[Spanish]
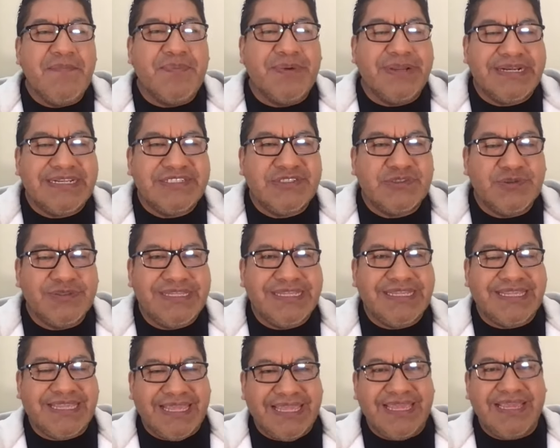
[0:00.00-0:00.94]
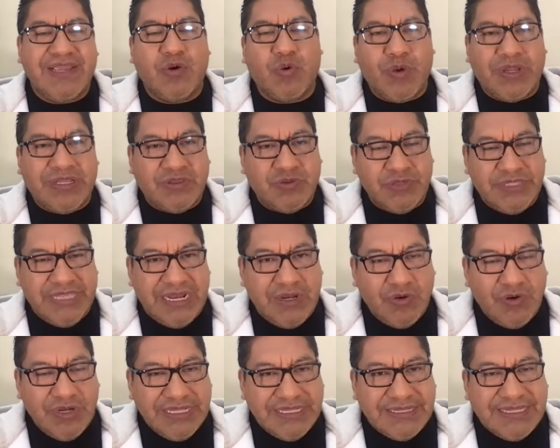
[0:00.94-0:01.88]
Pues resulta que cuando ya
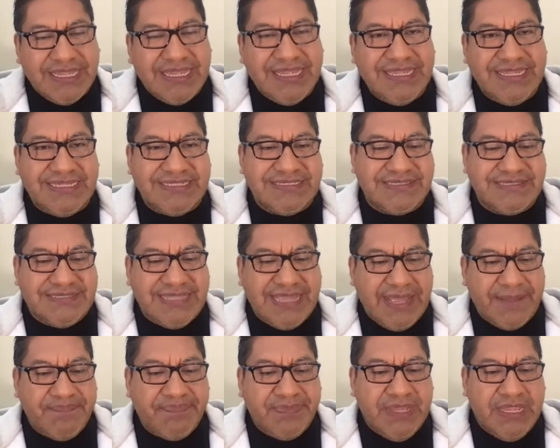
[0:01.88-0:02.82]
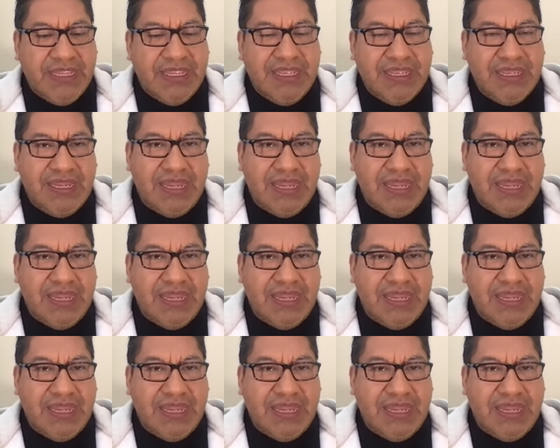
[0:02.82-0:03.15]
Lolita está